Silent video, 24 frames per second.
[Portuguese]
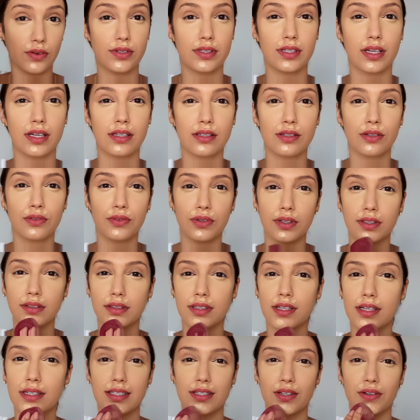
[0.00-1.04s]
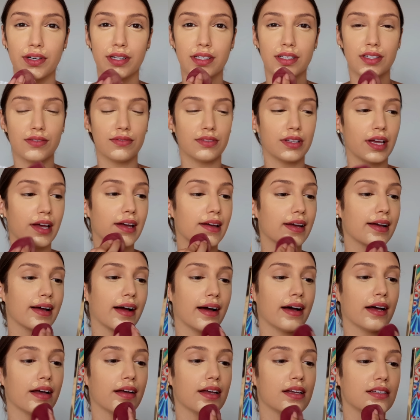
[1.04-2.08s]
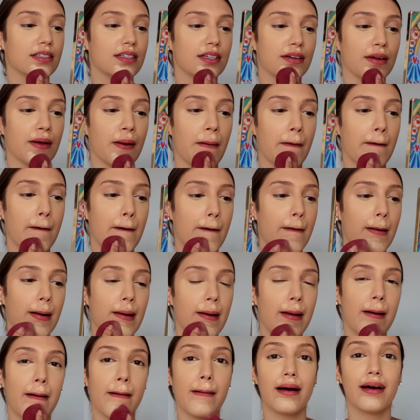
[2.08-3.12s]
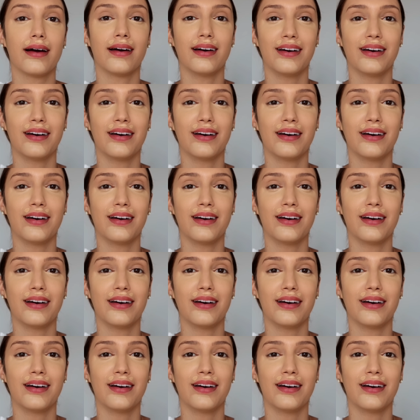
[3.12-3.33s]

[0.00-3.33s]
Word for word: Eu esqueço com que é esse corretivo da RK rende. Olha!